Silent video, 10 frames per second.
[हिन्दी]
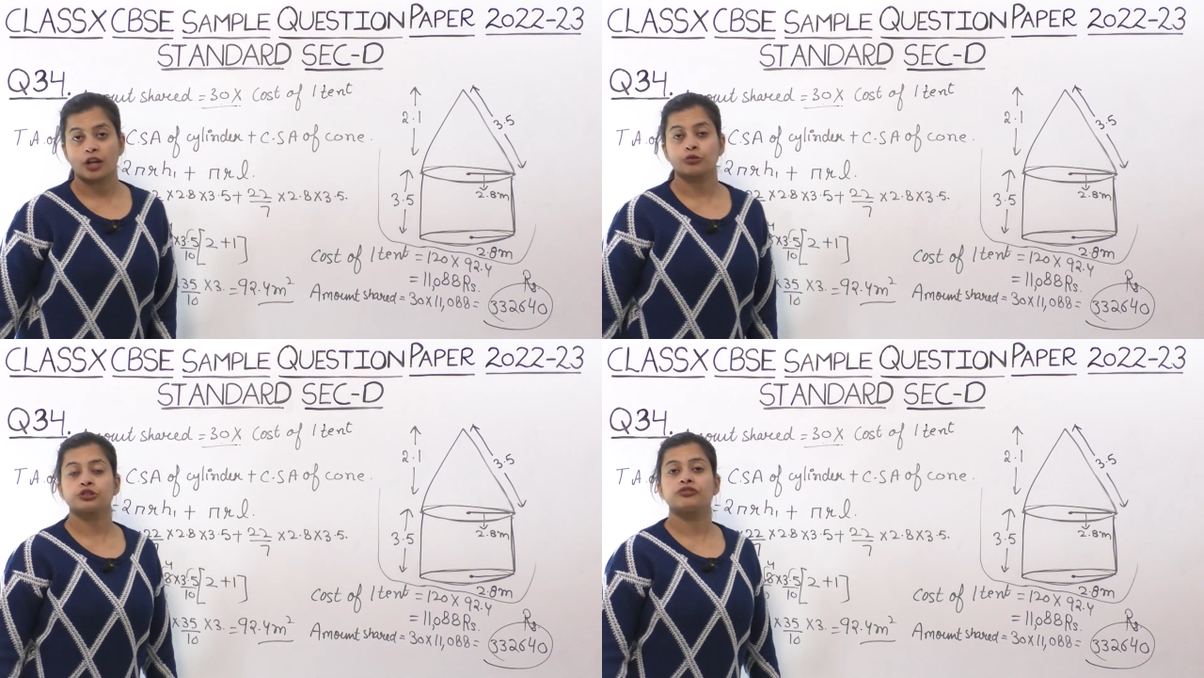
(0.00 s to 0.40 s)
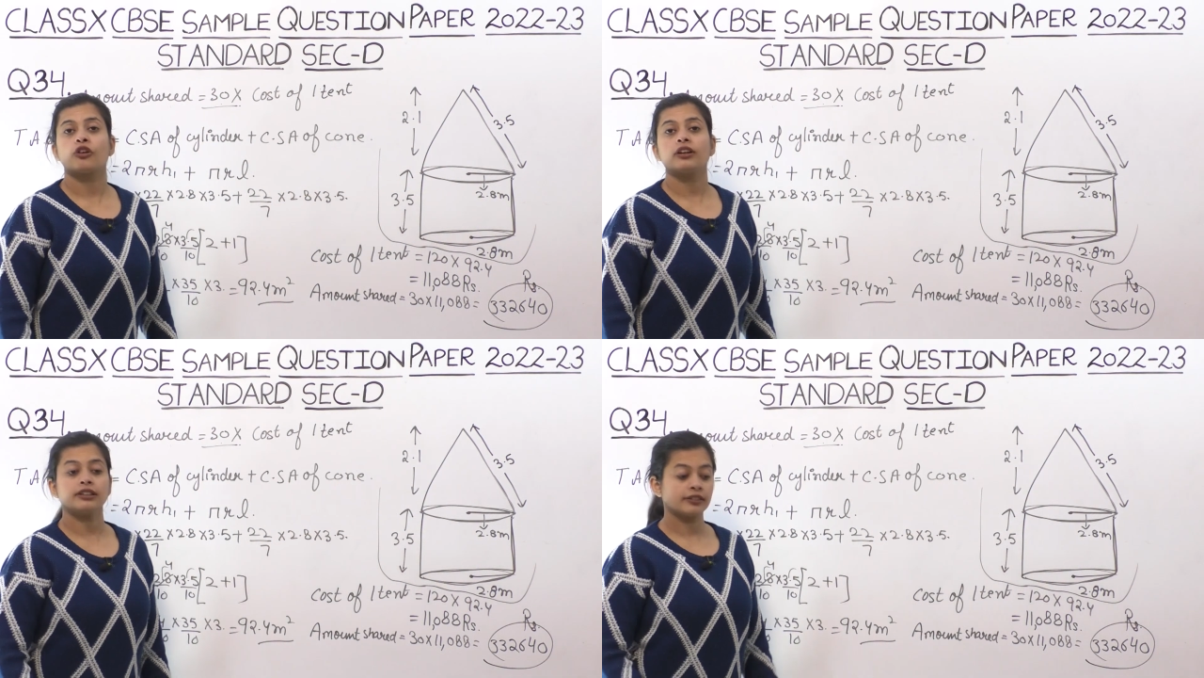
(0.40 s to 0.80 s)
आउट ऑफ
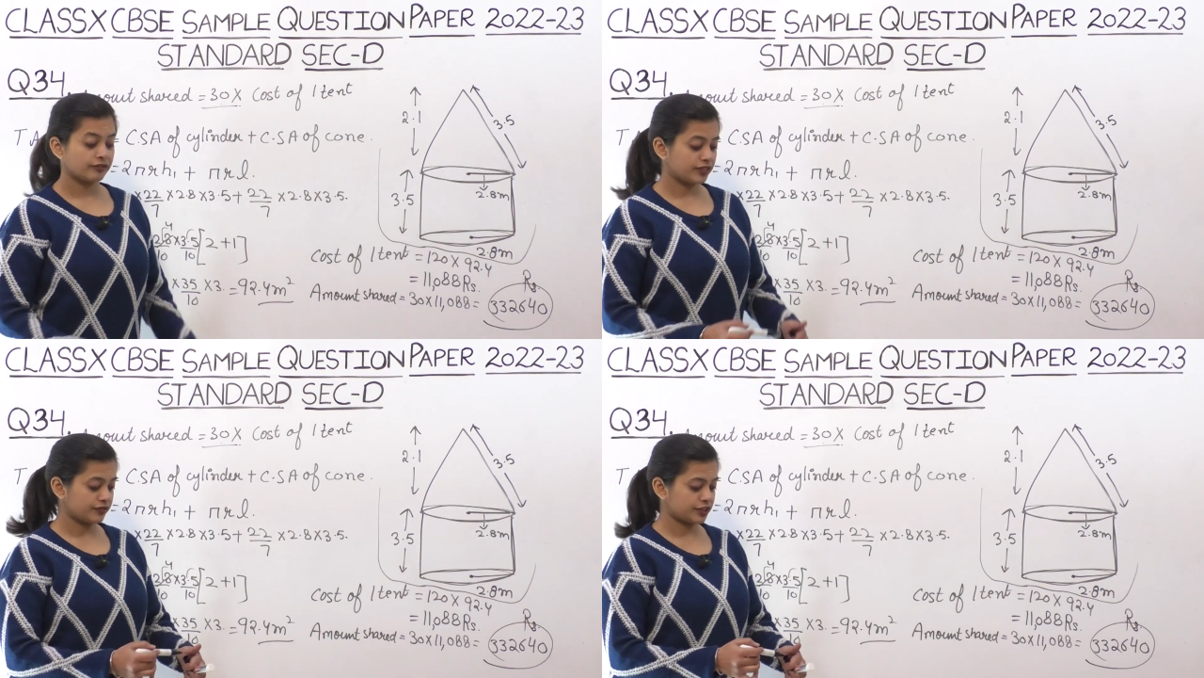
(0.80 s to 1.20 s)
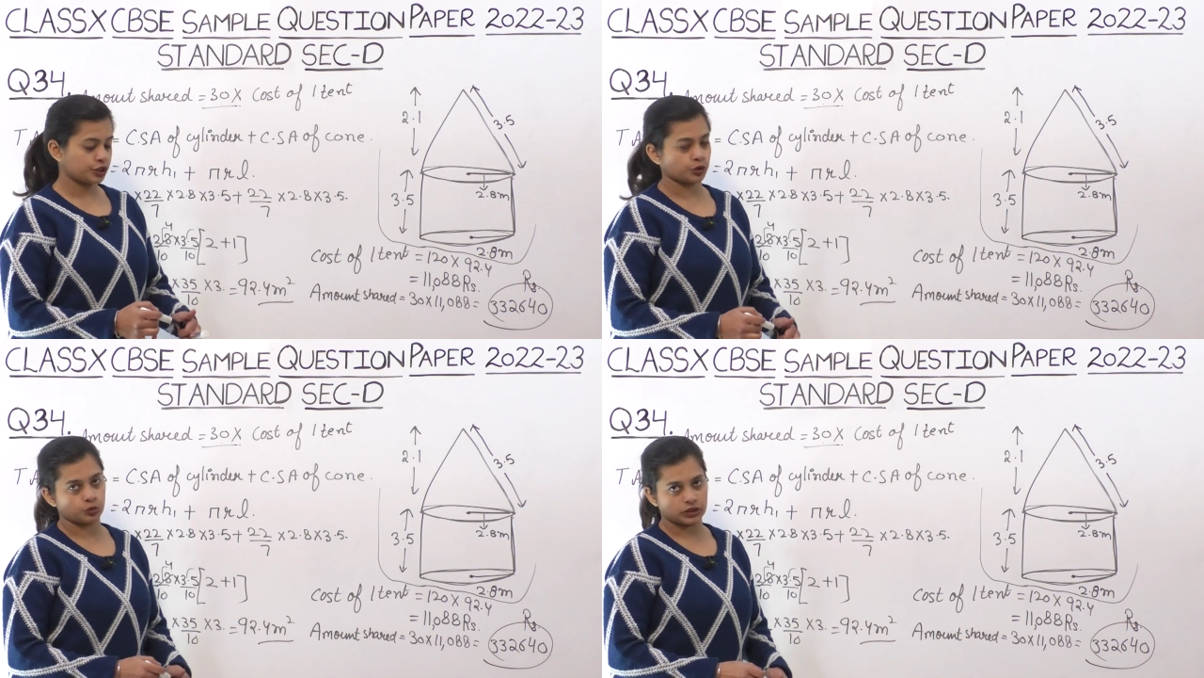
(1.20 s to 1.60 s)
ऑल फिफ्टी
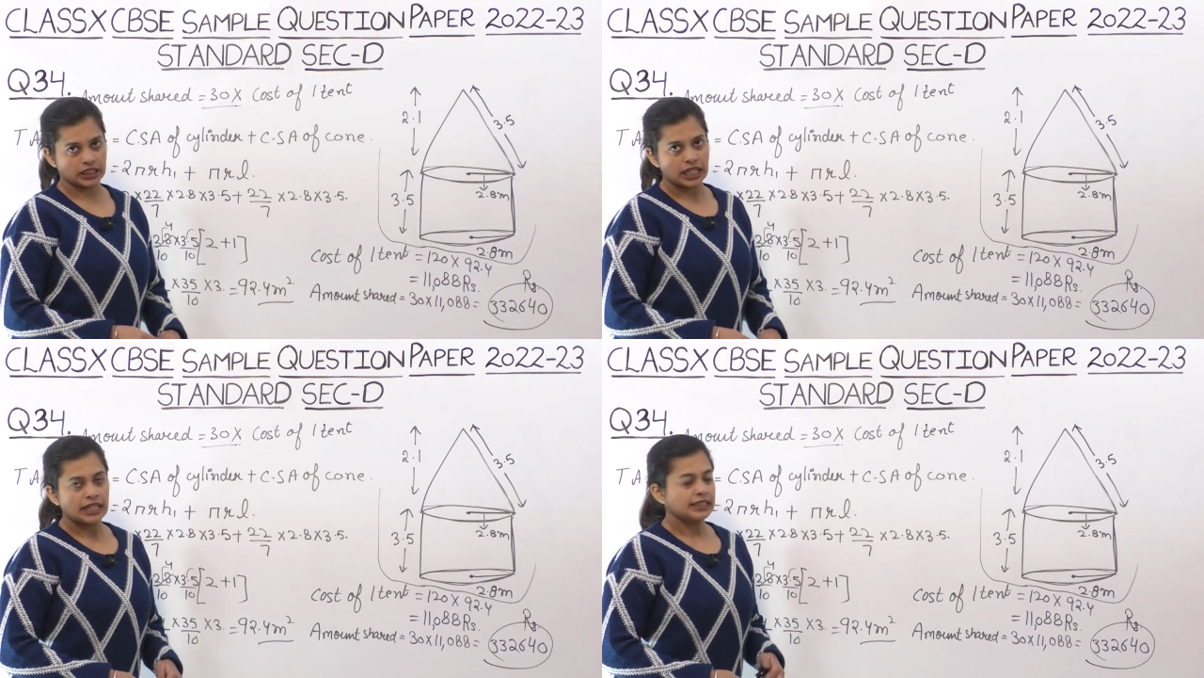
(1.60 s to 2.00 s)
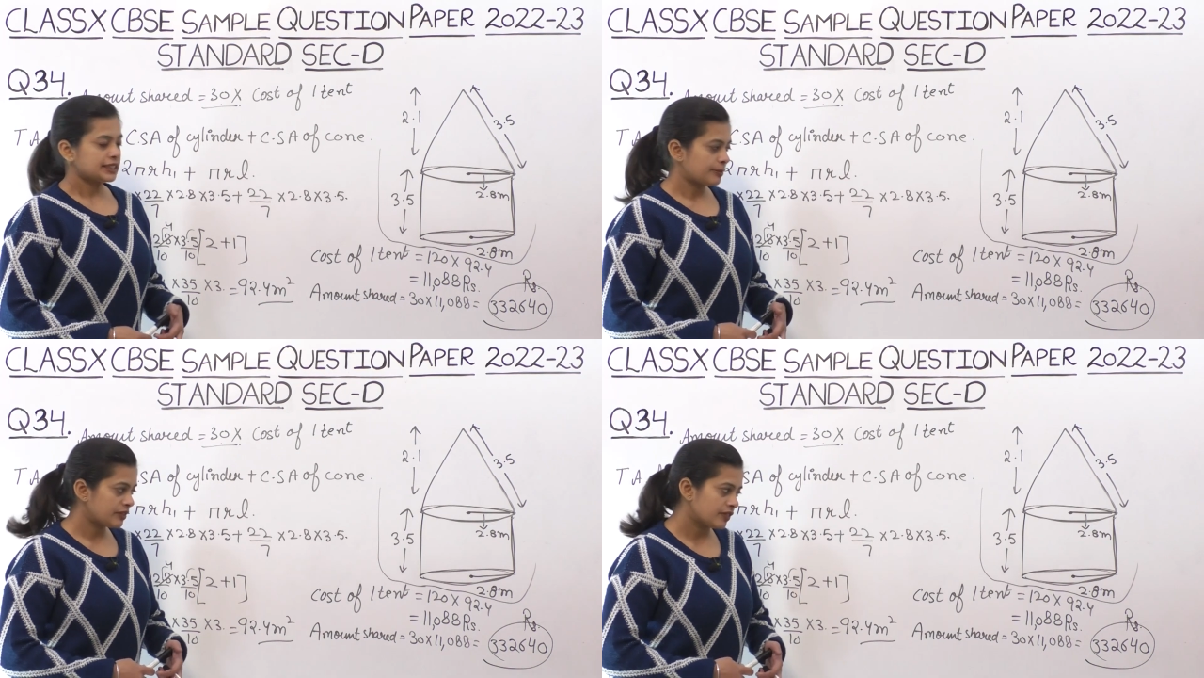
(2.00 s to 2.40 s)
स्कूल्स सभी